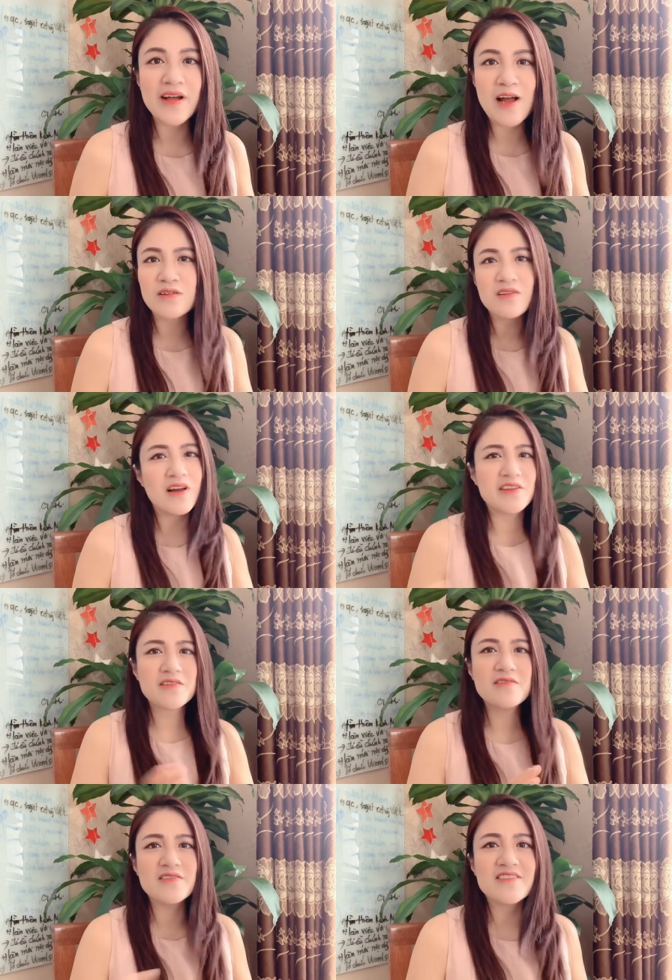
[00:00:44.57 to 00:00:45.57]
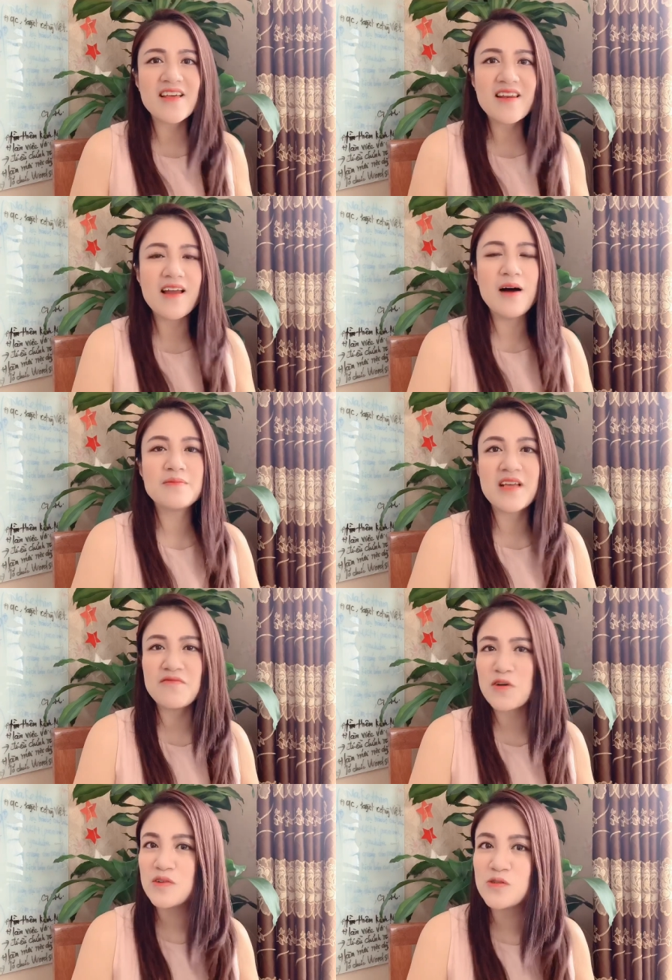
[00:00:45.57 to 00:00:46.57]
cao thường là những người rất là hấp dẫn
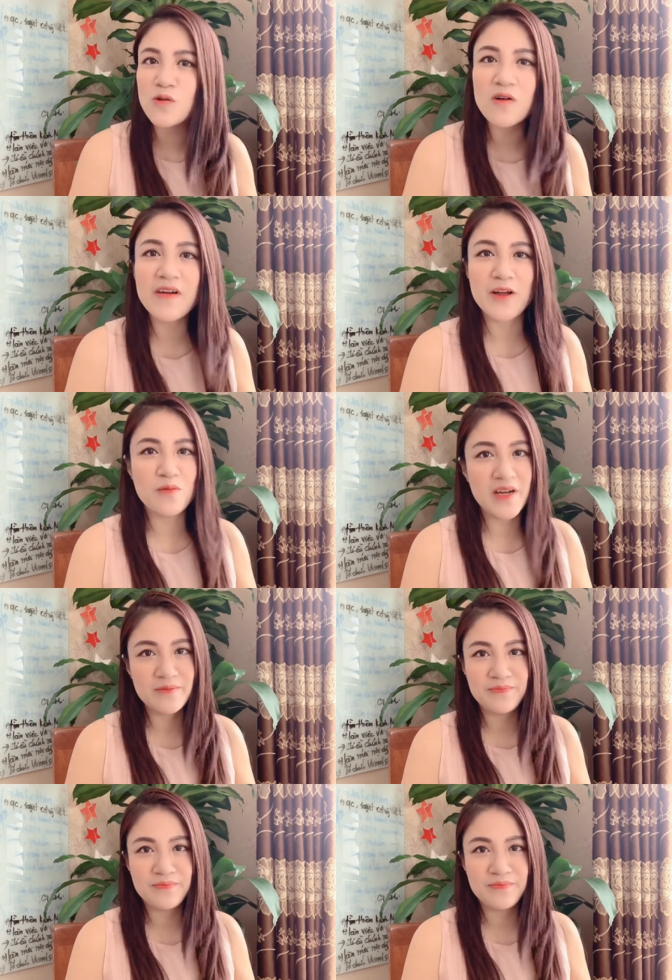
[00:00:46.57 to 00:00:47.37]
và quyến rũ, có phải không ạ?